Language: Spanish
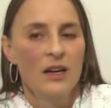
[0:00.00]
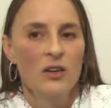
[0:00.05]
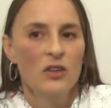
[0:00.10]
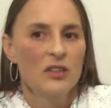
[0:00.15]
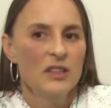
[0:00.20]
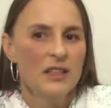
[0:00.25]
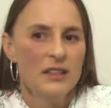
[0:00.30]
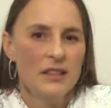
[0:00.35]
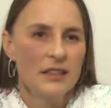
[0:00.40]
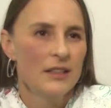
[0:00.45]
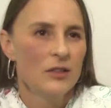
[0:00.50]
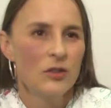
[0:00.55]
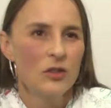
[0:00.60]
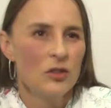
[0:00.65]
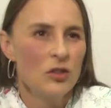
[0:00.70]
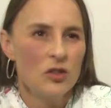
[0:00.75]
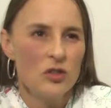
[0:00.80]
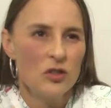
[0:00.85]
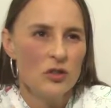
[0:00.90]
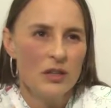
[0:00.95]
Los dientecitos
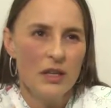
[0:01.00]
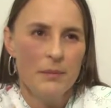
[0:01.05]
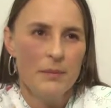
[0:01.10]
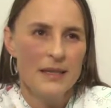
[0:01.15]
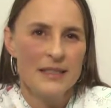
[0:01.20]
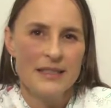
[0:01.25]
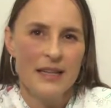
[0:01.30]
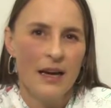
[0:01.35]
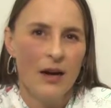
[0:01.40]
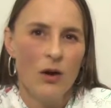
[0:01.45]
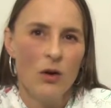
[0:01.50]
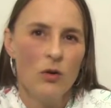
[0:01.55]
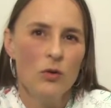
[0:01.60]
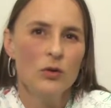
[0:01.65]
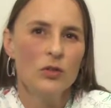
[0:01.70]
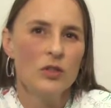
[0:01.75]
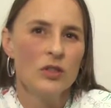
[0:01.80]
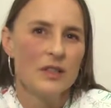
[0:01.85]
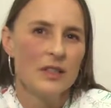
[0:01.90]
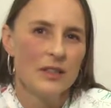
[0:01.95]
no son demasiado
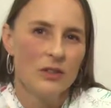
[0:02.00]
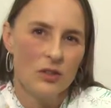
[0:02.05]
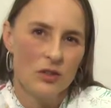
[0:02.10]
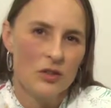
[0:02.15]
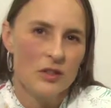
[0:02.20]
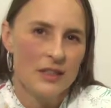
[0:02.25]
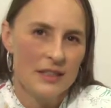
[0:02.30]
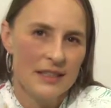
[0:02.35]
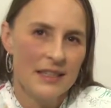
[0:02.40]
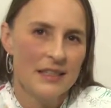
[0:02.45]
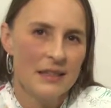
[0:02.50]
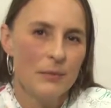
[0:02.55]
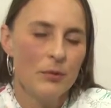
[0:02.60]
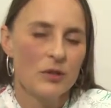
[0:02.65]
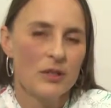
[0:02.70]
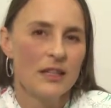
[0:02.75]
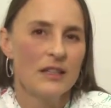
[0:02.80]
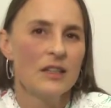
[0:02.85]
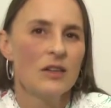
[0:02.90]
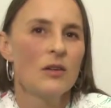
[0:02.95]
juntos, entonces es
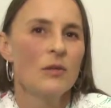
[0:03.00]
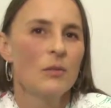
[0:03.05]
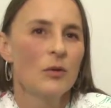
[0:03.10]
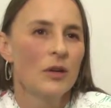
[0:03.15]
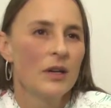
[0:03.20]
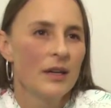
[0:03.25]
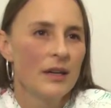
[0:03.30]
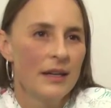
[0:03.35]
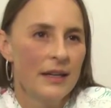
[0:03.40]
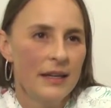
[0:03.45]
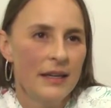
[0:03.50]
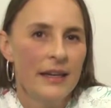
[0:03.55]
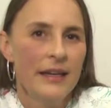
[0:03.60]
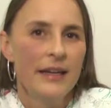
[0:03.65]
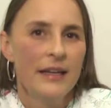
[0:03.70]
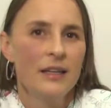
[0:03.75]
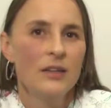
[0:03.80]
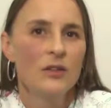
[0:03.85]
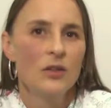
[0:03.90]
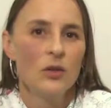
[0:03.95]
importante como irle
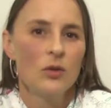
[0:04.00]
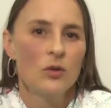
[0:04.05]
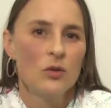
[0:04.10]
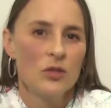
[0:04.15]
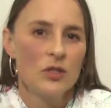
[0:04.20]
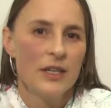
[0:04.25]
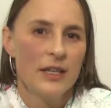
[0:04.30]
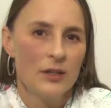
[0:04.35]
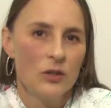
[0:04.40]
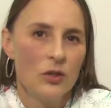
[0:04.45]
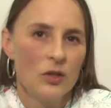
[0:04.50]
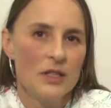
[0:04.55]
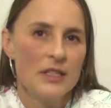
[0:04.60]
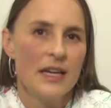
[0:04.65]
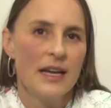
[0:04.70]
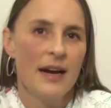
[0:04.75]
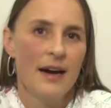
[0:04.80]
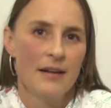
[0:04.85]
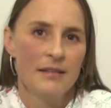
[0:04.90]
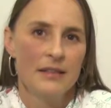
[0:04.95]
introduciendo
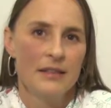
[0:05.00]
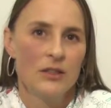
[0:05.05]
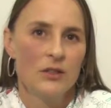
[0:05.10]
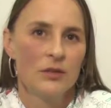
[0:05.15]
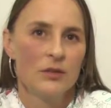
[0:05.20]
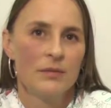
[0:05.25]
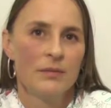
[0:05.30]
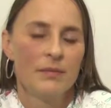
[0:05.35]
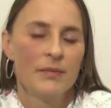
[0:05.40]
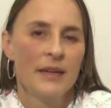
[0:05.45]
ese hábito.